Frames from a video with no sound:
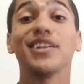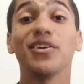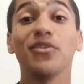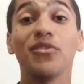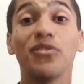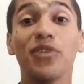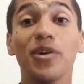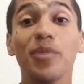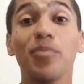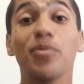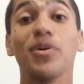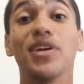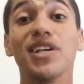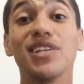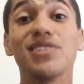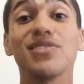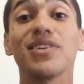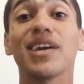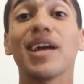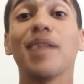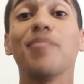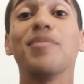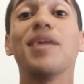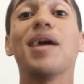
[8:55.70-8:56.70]
Então foi por
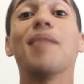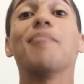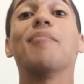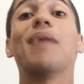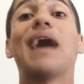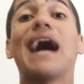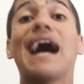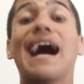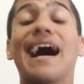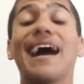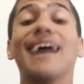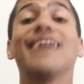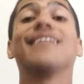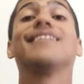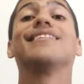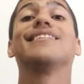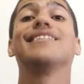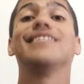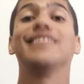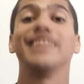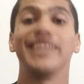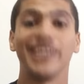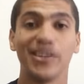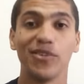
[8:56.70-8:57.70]
isso que a minha barra
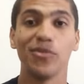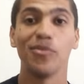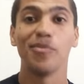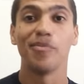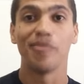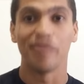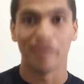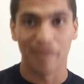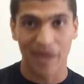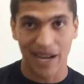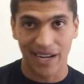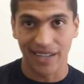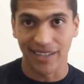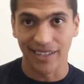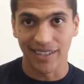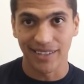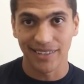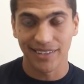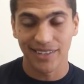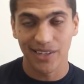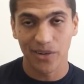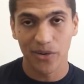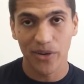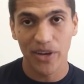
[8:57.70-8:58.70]
deu merda.
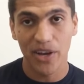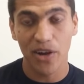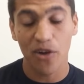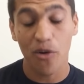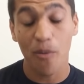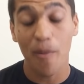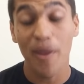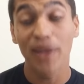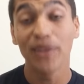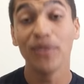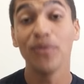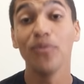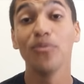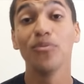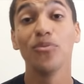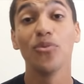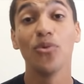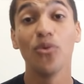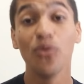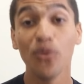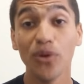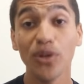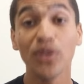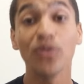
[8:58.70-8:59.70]
Então eu recomendo
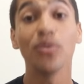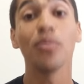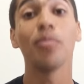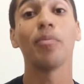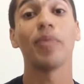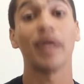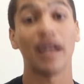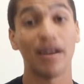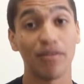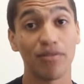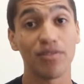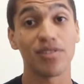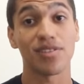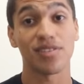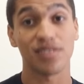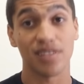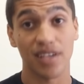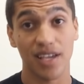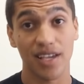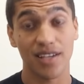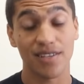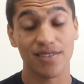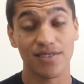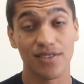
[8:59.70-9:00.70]
muito para
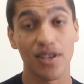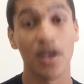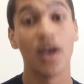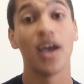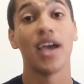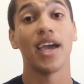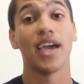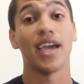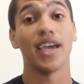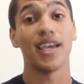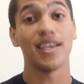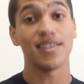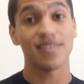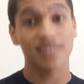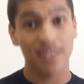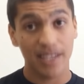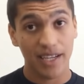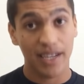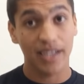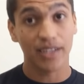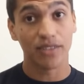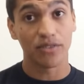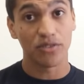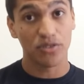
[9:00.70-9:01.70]
vocês
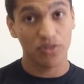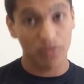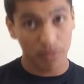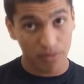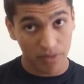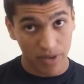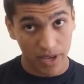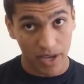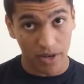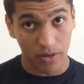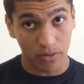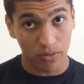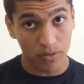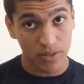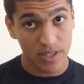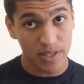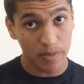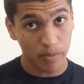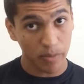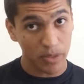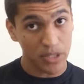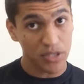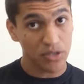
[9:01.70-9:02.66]
esse cano de ferro. Você